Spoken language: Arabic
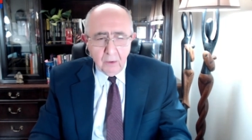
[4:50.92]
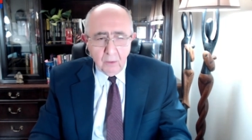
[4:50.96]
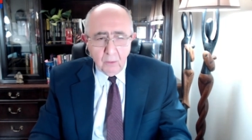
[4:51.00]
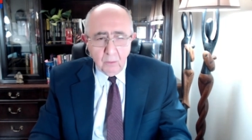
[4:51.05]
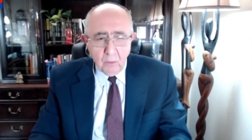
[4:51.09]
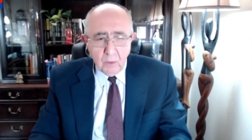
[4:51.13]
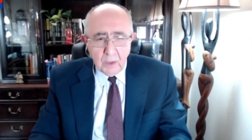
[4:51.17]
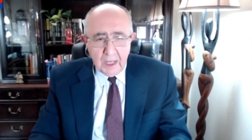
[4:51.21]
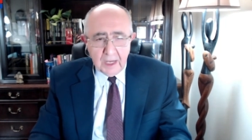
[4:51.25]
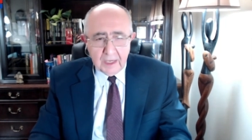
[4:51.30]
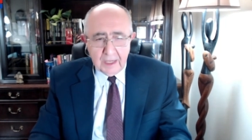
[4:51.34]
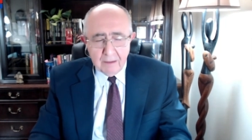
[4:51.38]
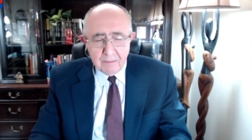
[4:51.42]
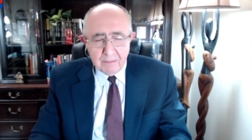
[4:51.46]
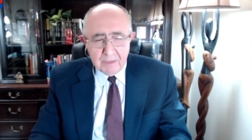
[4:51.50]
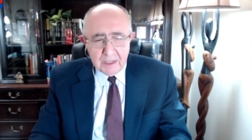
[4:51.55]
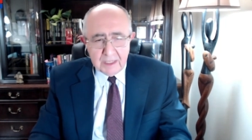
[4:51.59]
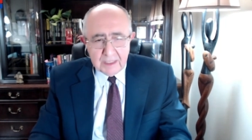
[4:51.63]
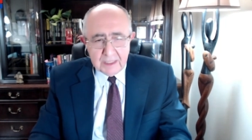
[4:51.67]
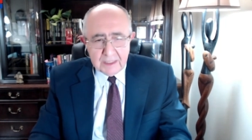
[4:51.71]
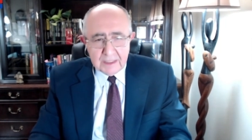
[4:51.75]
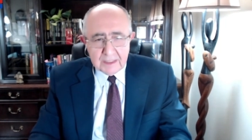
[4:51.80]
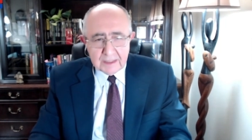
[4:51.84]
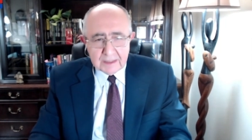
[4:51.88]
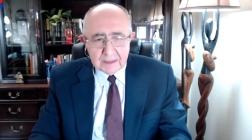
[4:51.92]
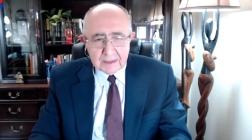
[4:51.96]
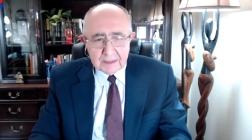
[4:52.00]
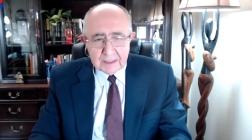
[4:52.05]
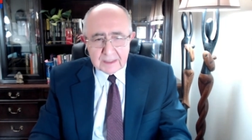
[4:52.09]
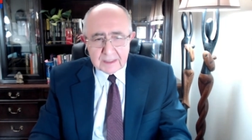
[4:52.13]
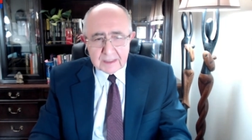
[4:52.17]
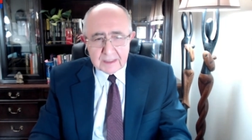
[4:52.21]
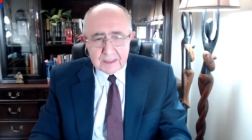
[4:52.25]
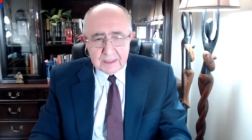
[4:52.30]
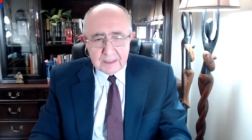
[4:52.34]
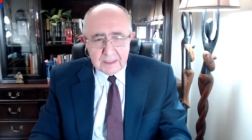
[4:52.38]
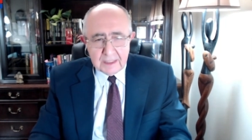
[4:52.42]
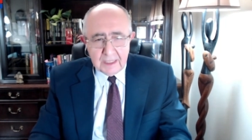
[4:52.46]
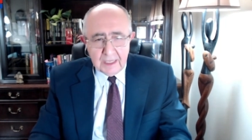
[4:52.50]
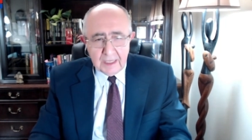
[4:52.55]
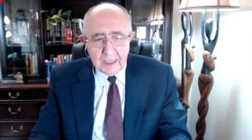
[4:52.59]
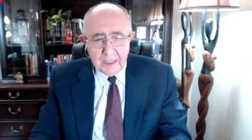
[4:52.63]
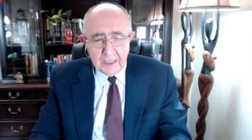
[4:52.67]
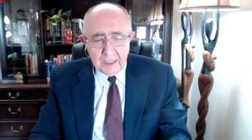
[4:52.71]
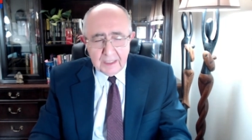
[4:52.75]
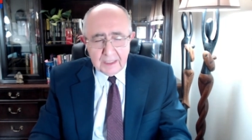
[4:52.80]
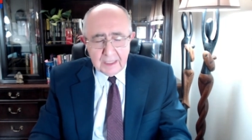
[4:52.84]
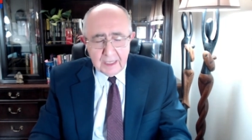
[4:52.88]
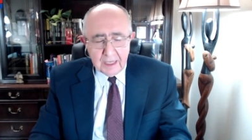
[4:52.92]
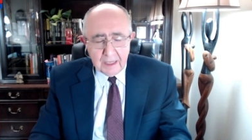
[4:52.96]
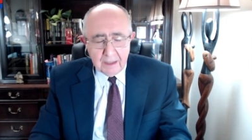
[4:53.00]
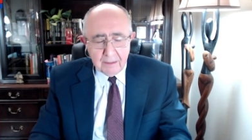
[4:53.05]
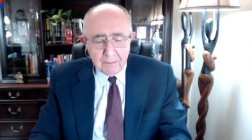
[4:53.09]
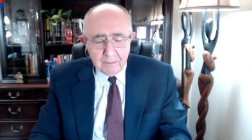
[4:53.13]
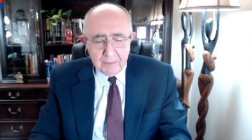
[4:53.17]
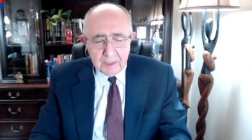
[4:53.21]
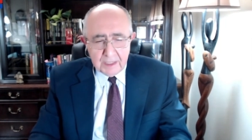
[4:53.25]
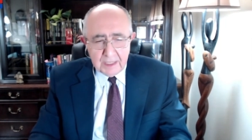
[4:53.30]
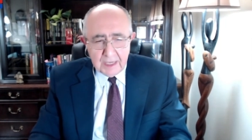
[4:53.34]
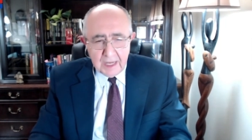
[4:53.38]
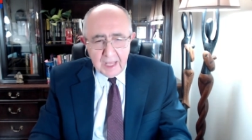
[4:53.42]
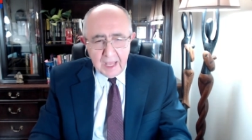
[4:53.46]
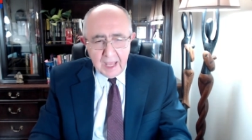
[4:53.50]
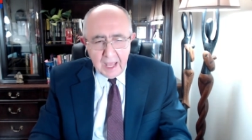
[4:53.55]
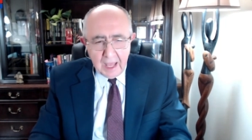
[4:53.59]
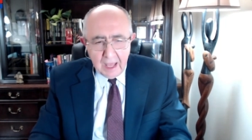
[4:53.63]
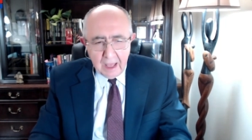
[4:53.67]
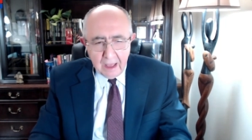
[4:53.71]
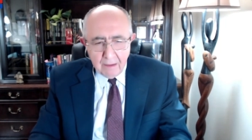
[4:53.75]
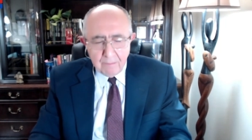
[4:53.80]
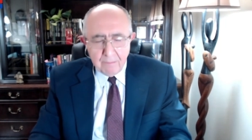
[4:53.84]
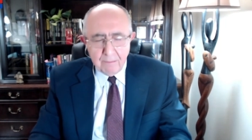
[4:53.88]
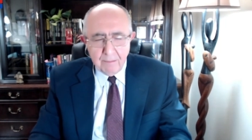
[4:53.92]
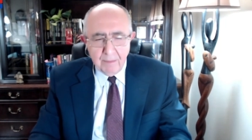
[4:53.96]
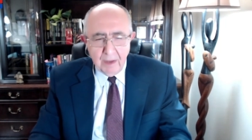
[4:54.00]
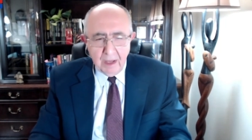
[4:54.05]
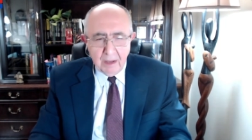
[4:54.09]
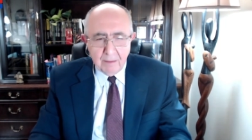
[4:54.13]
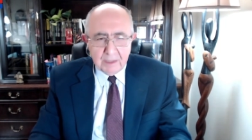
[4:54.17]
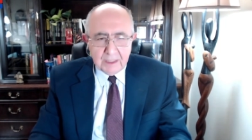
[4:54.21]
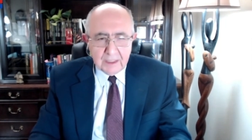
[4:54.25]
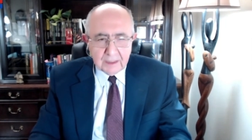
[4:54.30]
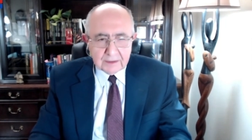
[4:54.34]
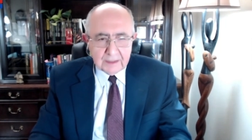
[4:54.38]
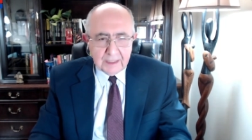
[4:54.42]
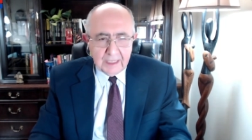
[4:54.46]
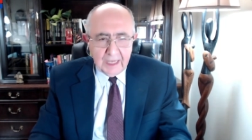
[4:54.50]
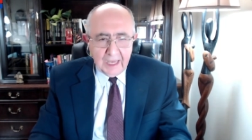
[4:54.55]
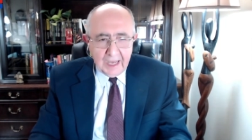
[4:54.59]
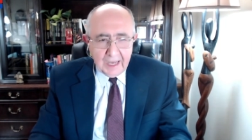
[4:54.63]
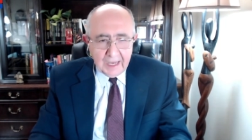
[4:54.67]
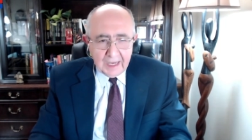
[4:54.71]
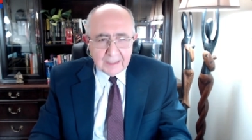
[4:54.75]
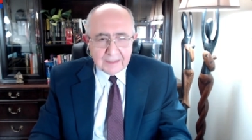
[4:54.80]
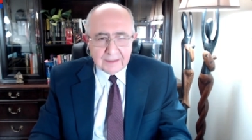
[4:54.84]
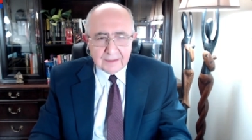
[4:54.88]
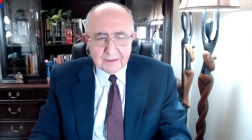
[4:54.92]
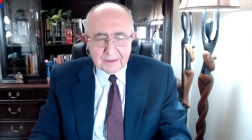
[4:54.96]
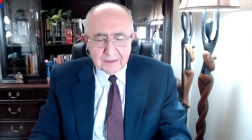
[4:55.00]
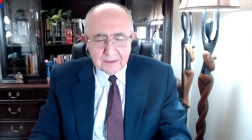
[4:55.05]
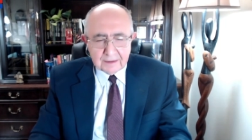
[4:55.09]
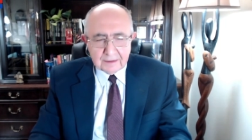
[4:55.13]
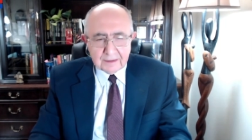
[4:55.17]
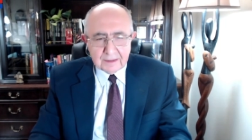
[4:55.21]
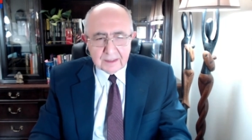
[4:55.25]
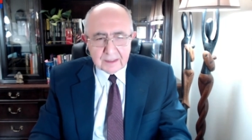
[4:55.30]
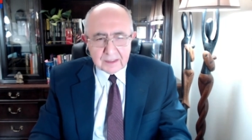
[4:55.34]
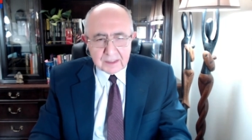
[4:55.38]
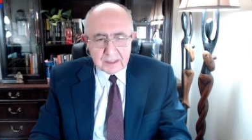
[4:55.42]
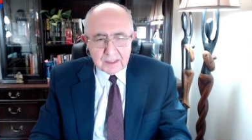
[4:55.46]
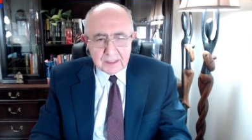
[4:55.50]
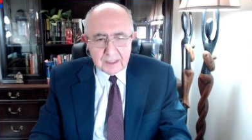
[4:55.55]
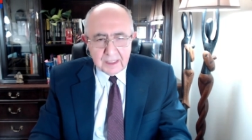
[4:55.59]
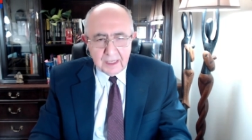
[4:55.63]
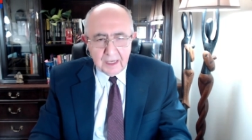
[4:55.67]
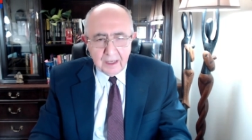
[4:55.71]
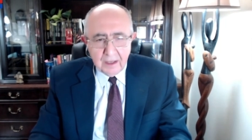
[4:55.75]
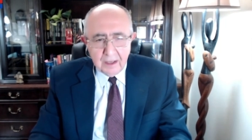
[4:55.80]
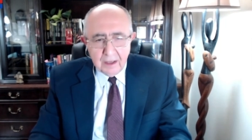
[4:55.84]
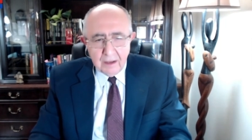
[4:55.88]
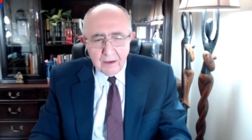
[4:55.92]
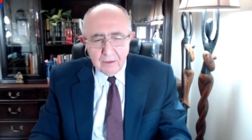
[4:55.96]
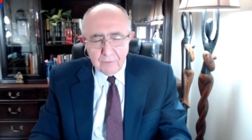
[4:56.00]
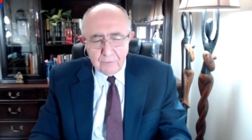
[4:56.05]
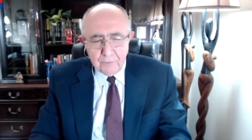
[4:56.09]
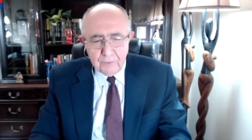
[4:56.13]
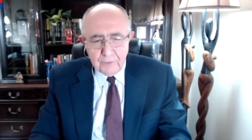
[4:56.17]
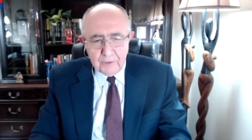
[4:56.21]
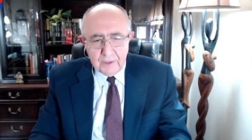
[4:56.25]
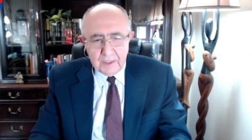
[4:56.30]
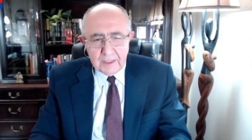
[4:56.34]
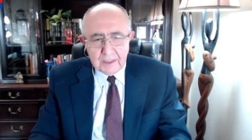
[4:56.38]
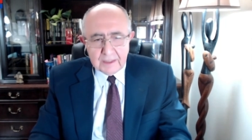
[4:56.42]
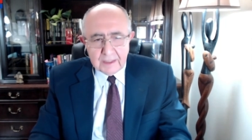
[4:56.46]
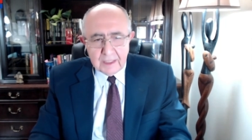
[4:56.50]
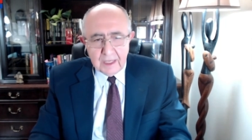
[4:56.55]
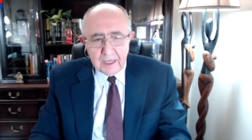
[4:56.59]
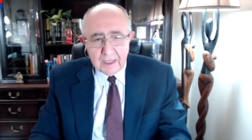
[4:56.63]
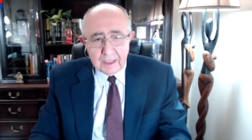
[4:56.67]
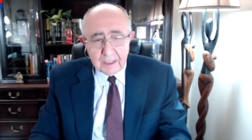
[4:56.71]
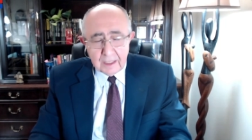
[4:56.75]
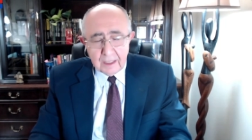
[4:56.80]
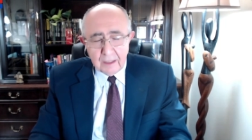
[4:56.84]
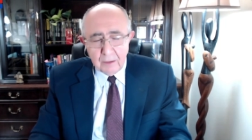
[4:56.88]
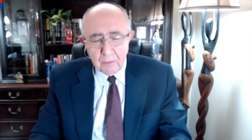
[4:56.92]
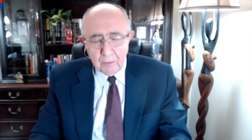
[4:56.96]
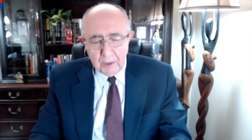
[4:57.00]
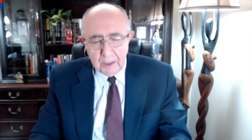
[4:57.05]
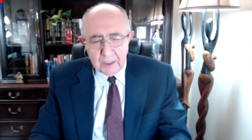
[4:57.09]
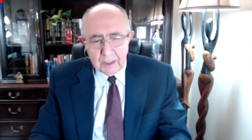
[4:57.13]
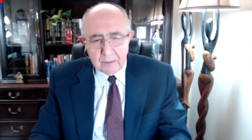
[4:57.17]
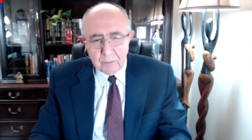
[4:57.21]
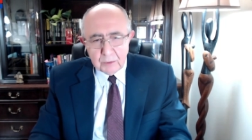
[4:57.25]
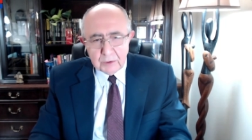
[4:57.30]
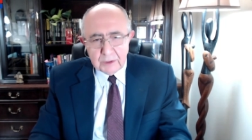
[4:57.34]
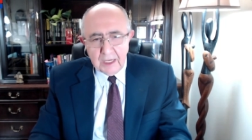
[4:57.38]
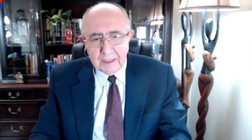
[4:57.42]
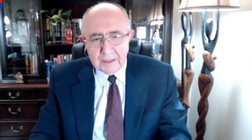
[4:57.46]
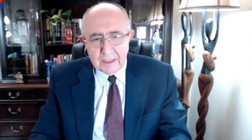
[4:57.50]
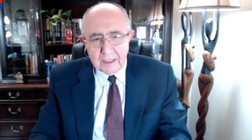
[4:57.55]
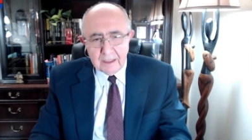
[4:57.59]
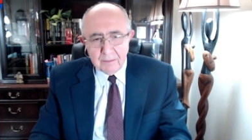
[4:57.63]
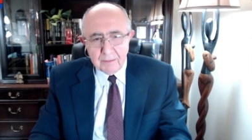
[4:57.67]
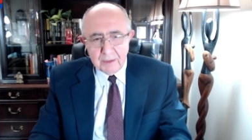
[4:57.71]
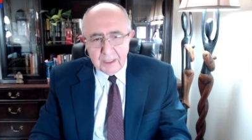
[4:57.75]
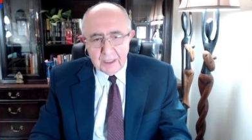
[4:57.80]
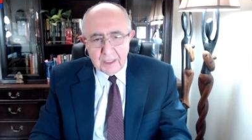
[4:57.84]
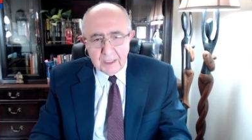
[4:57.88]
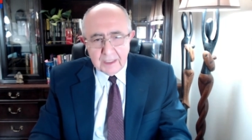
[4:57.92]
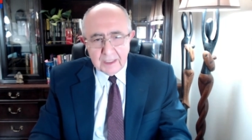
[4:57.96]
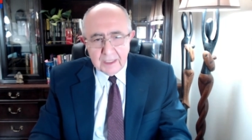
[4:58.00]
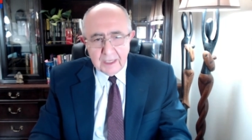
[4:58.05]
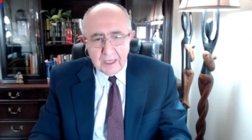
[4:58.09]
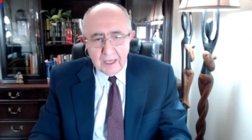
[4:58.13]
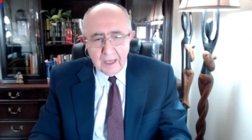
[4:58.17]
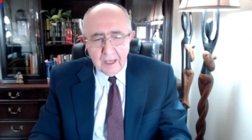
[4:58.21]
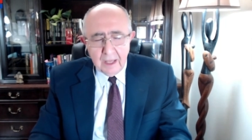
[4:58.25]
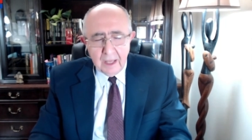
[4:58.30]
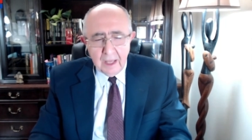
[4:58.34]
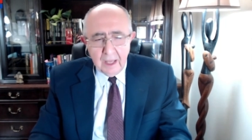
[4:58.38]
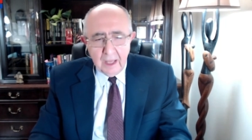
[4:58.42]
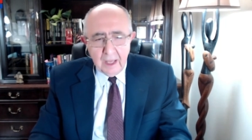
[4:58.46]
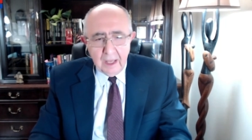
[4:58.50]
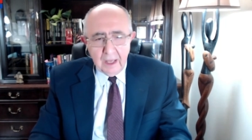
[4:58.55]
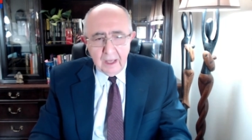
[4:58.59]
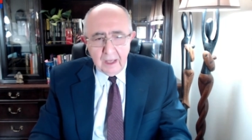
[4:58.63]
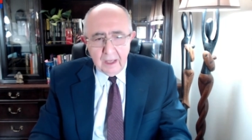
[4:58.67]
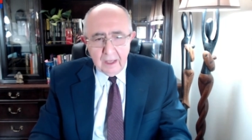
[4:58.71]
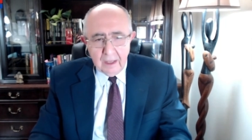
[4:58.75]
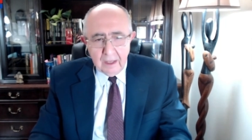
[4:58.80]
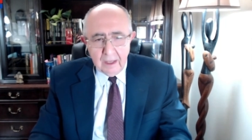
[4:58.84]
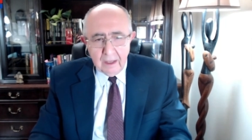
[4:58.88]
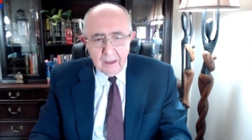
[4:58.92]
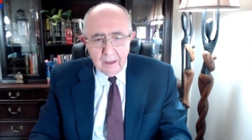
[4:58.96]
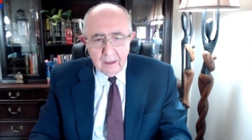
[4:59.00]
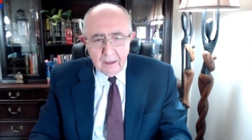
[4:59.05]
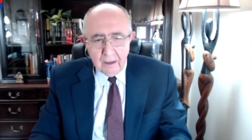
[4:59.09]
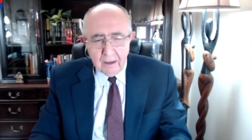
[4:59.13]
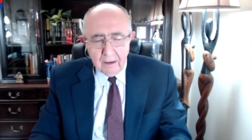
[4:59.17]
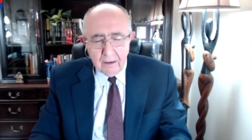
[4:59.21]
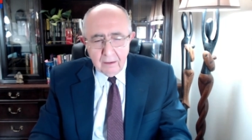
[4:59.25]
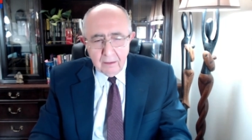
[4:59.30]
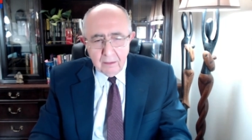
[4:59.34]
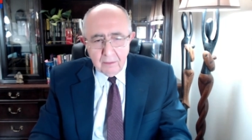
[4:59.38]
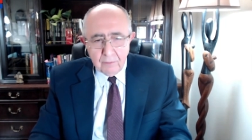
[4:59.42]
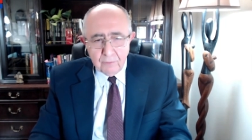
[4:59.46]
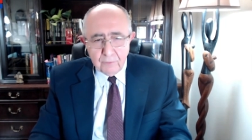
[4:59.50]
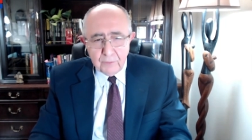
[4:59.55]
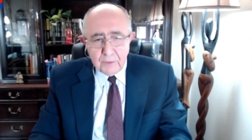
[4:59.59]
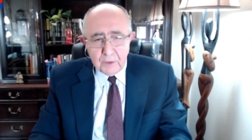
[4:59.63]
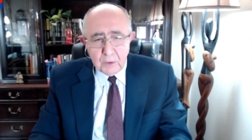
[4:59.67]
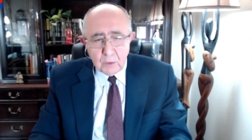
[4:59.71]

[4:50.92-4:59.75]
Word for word: هناك عملية تصنيع هي من أهم عمليات إعادة التصنيع في تاريخ الولايات المتحدة الأمريكية آه، آه، في